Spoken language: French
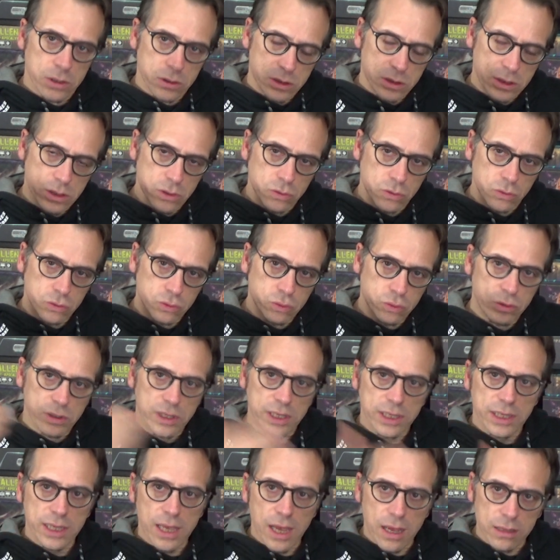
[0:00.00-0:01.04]
C'est donc toutes
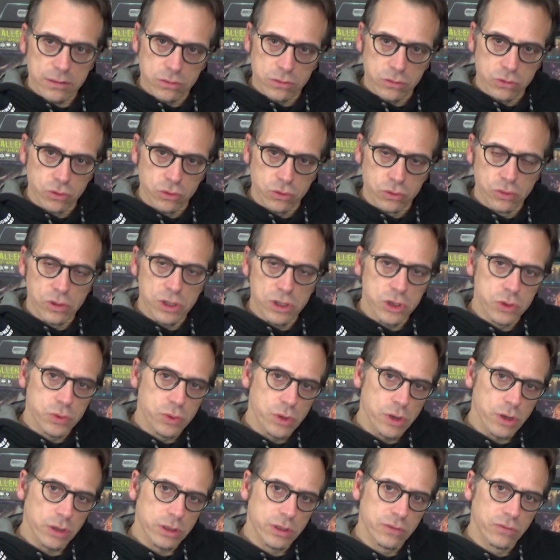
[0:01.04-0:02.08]
les cartes de tous les
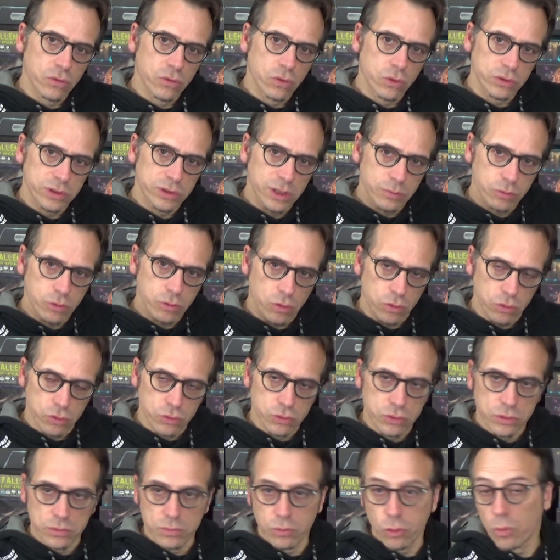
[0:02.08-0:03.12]
joueurs qui vont compter
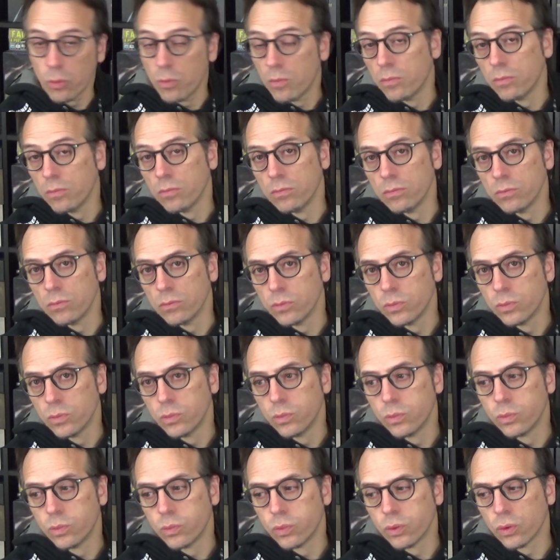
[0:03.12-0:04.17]

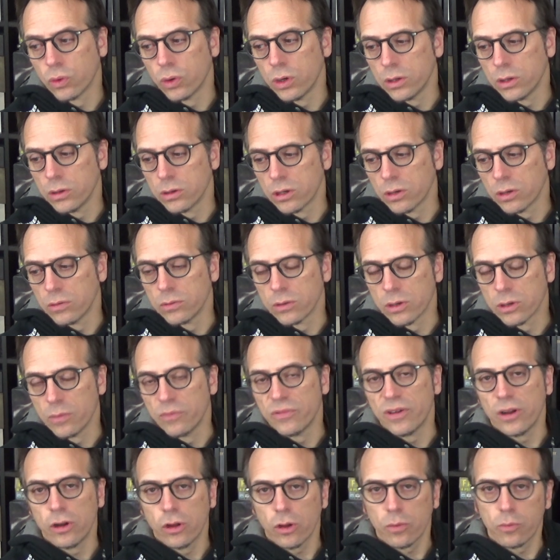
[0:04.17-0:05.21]
comme
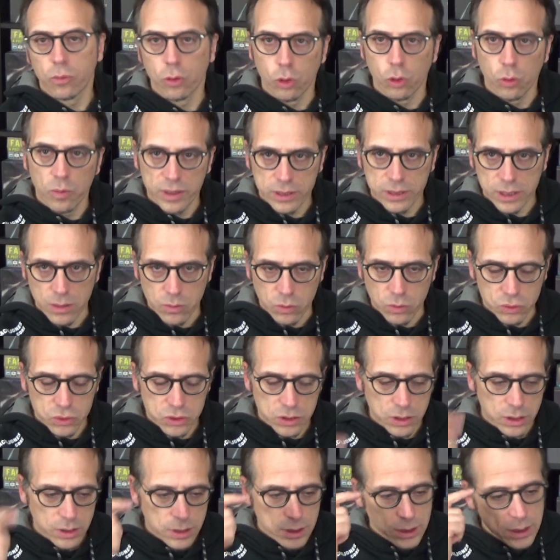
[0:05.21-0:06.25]
valeur pour combattre un
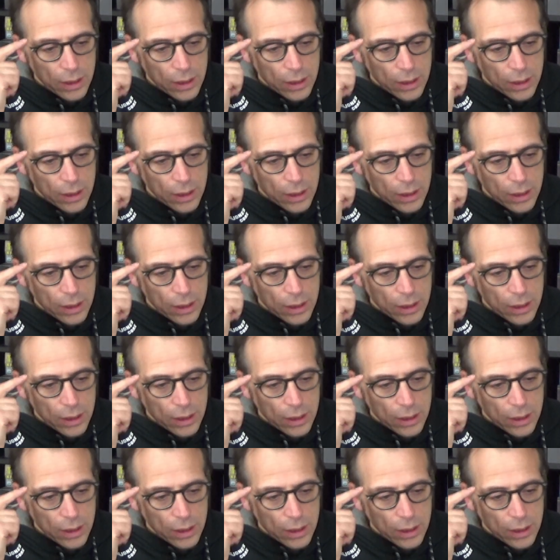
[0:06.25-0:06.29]
monstre.